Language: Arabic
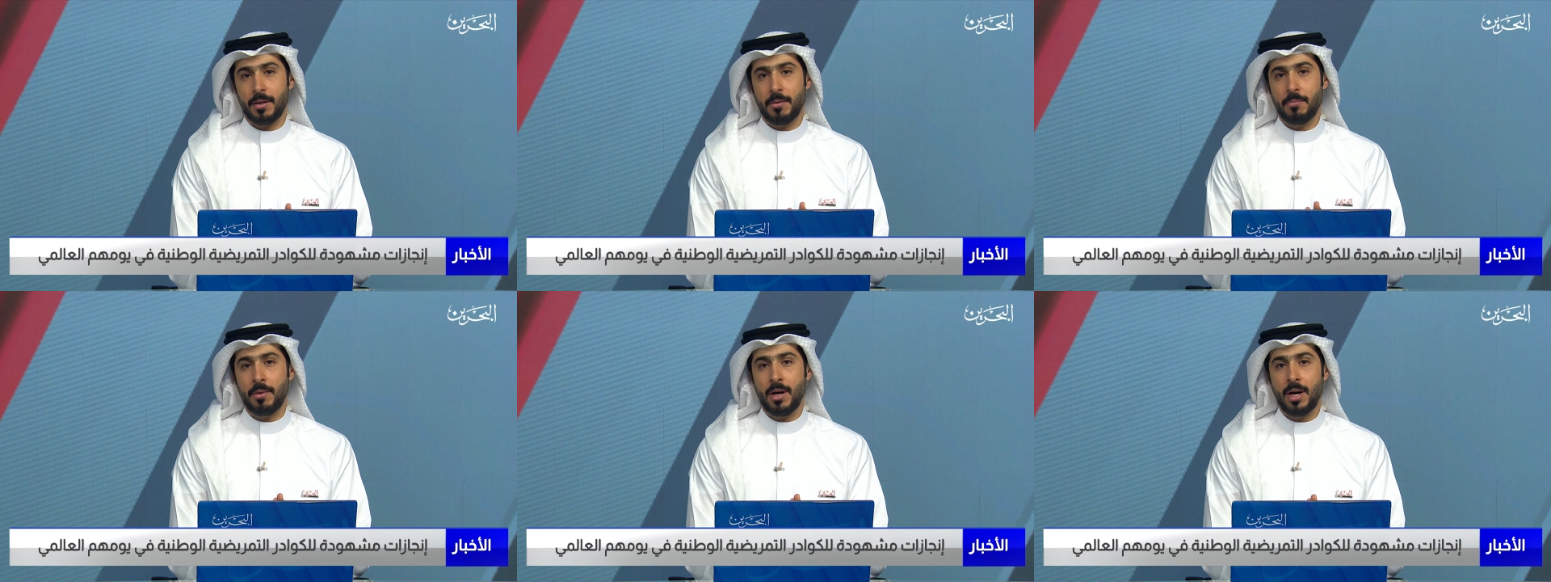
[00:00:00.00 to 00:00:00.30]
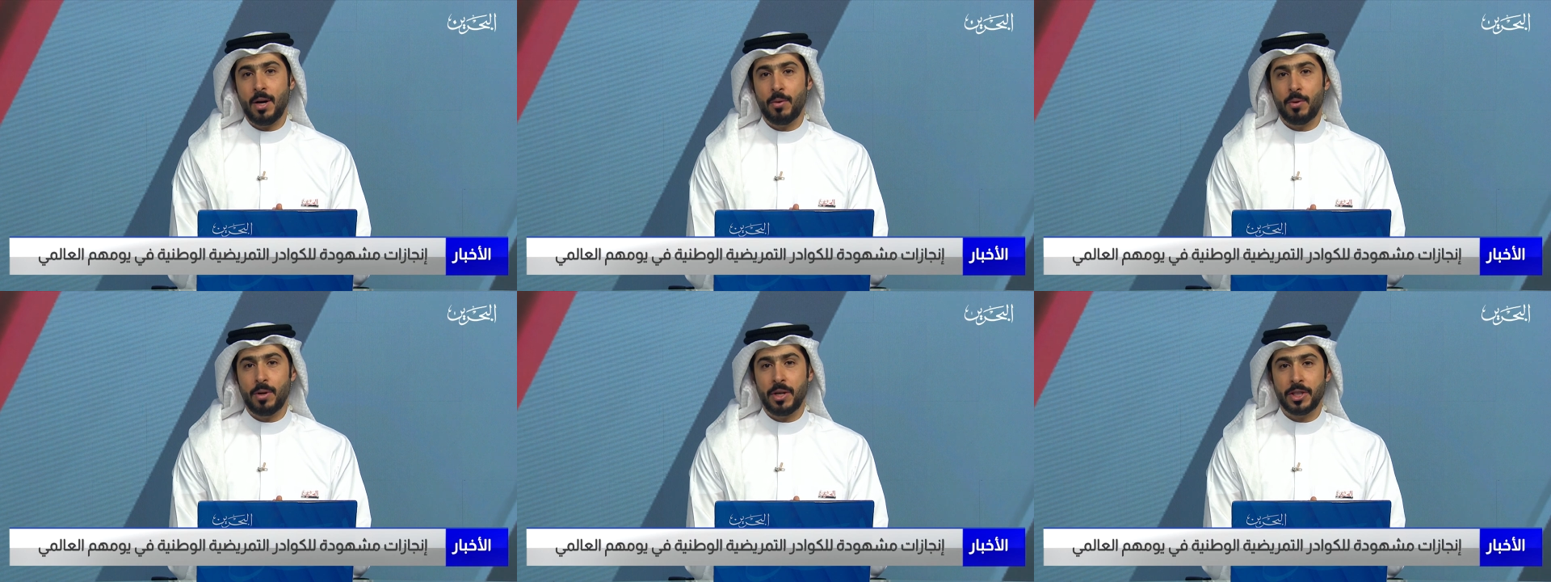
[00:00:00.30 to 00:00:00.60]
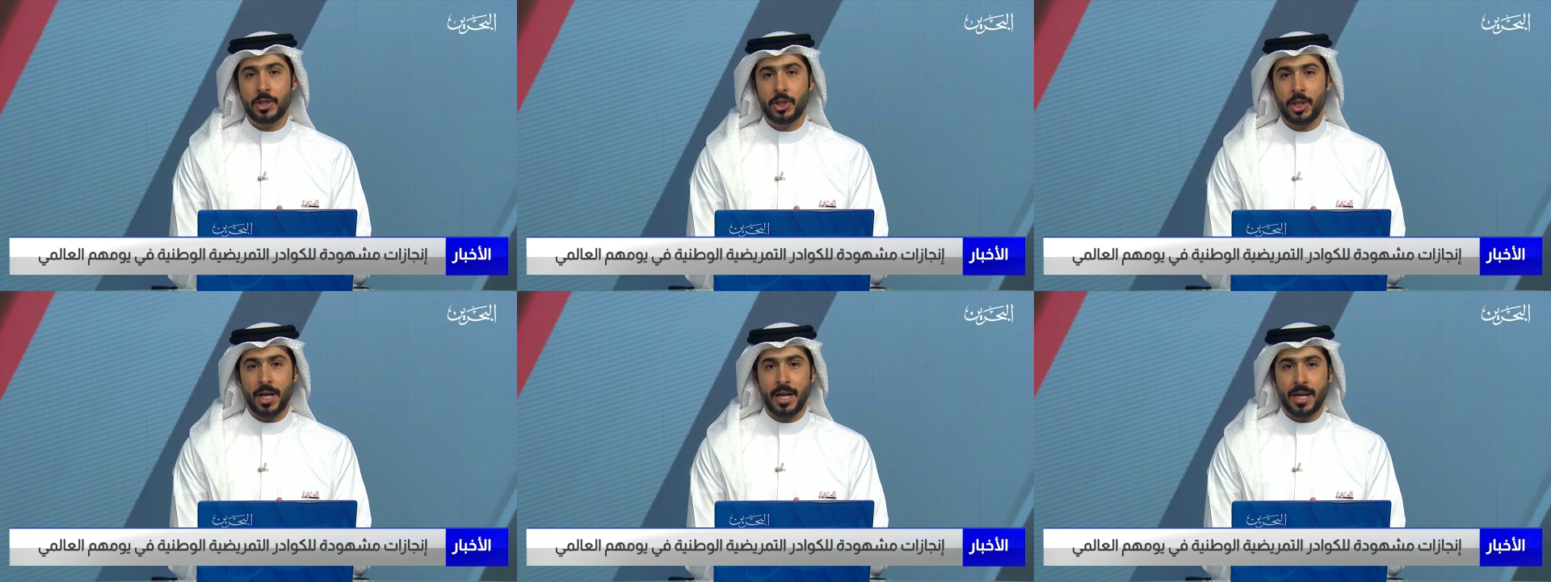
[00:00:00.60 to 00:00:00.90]
ما هو
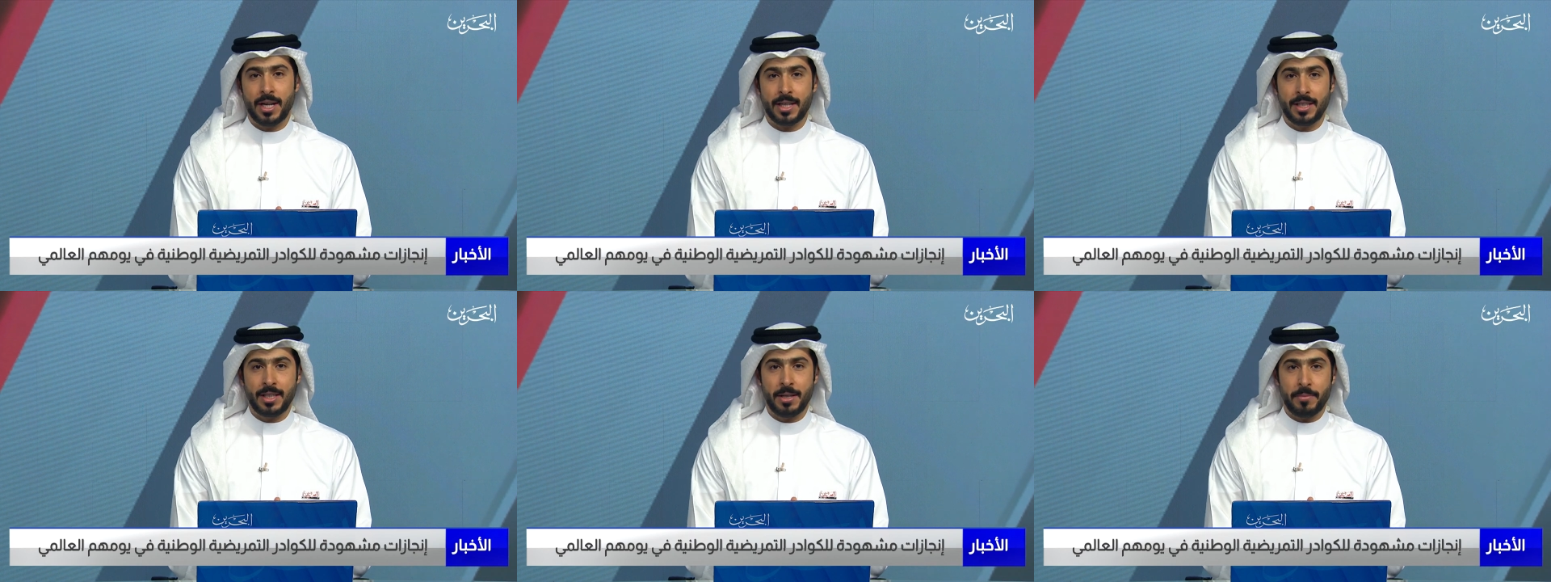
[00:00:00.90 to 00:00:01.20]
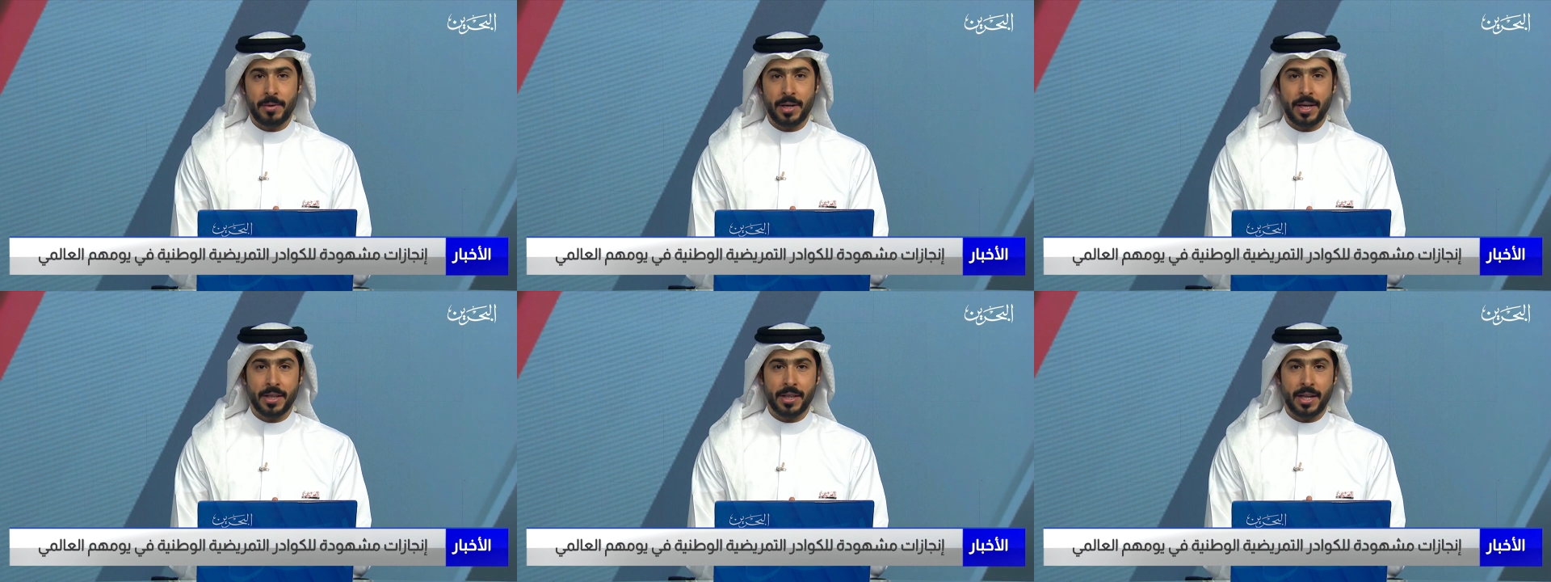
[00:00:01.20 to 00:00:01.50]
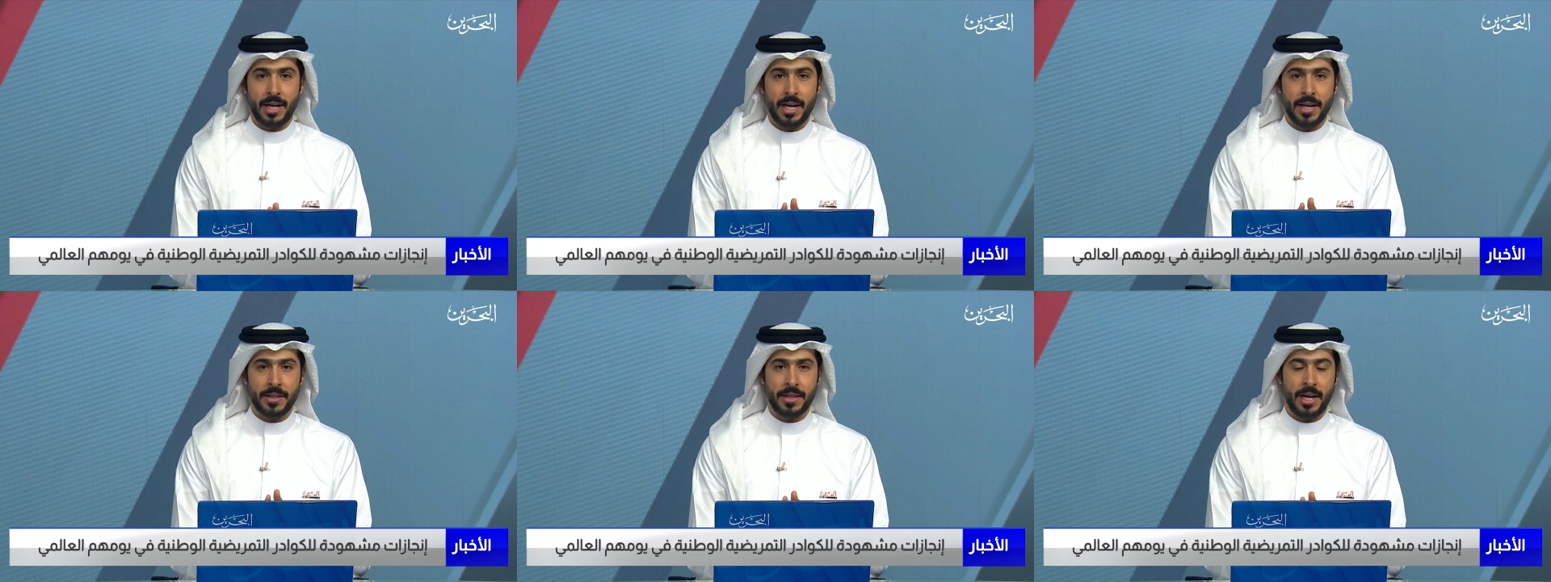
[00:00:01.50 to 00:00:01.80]
شعار التمريض لهذا